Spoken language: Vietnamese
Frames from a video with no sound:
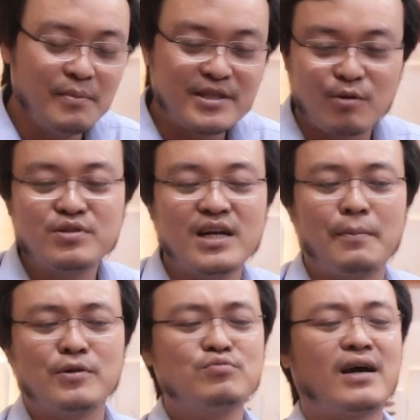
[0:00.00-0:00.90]
Nhưng mà trong trường hợp
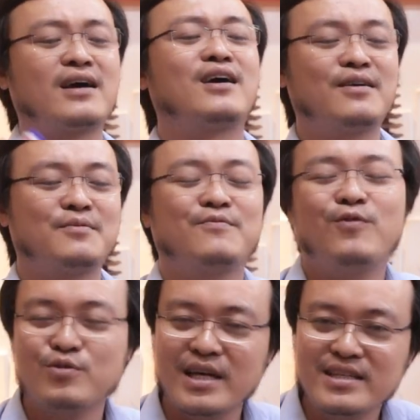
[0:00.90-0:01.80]
mà chúng ta
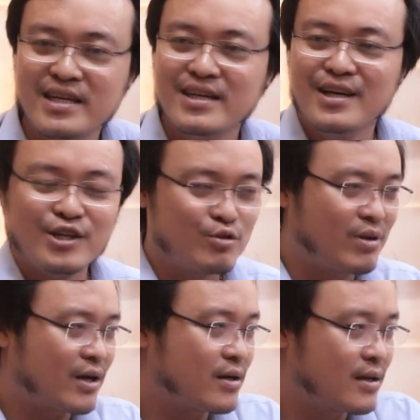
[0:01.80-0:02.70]
vô tình đi, chúng
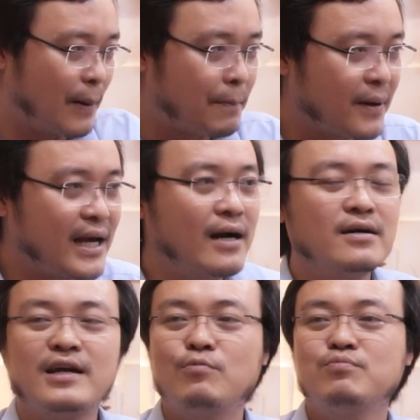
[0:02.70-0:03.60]
ta lập cái nhà
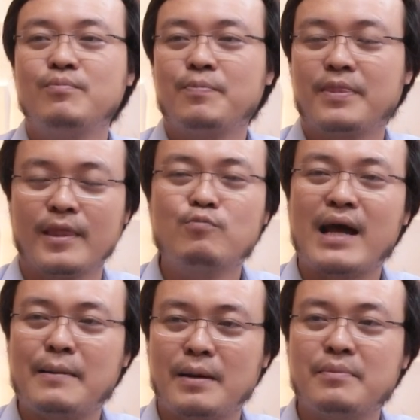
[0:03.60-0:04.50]
hướng đông, đông
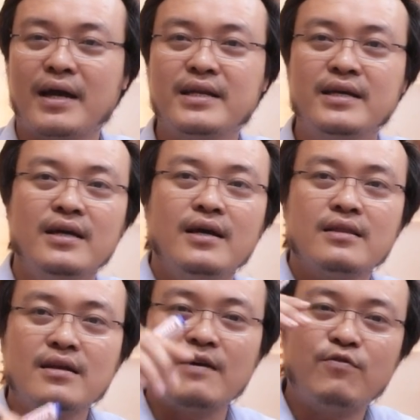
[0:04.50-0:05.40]
nam năm nay đi,
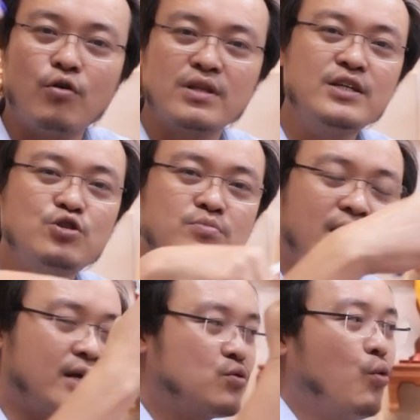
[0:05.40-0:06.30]
tức là vô tình chúng ta
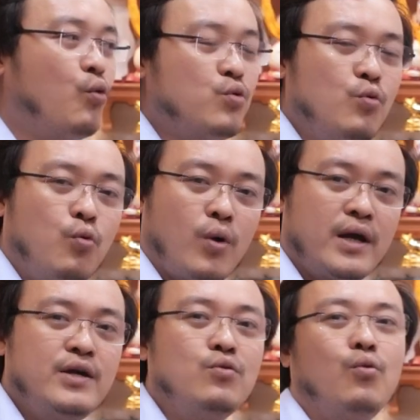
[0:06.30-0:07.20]
đã thu đủ cái
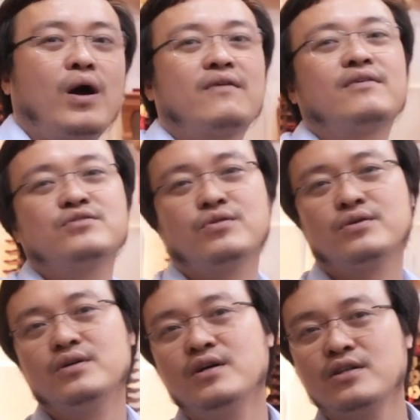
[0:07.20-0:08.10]
khí ngũ hoàng vào rồi.
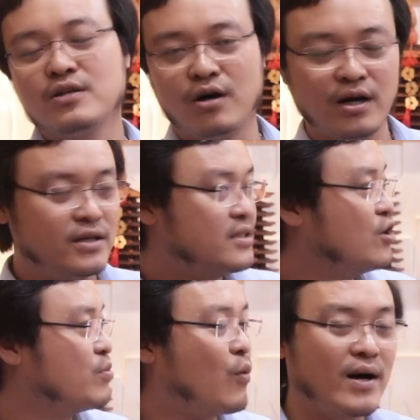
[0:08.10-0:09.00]
Thôi, thế
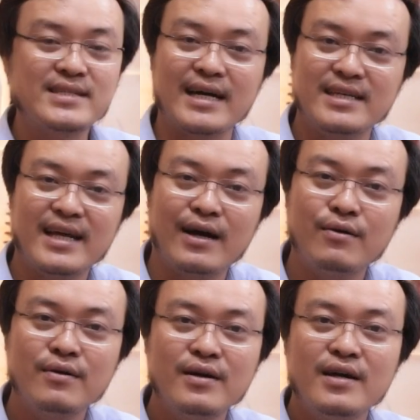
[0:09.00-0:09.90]
lúc đấy hóa giải thế
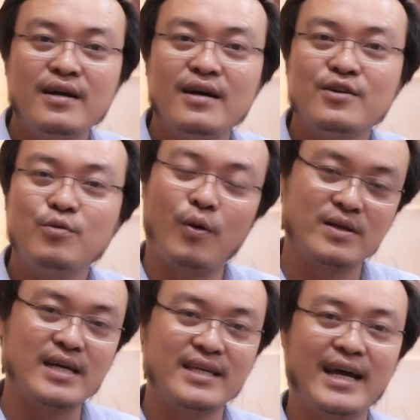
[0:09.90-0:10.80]
nào? Lúc đấy hóa
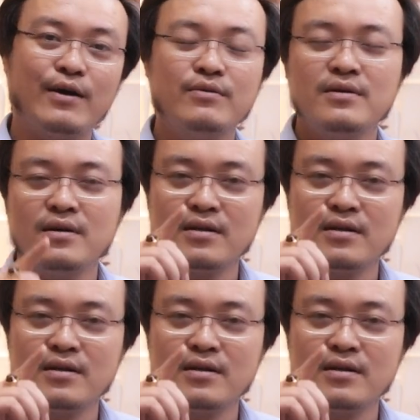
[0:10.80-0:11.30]
giải thế nào?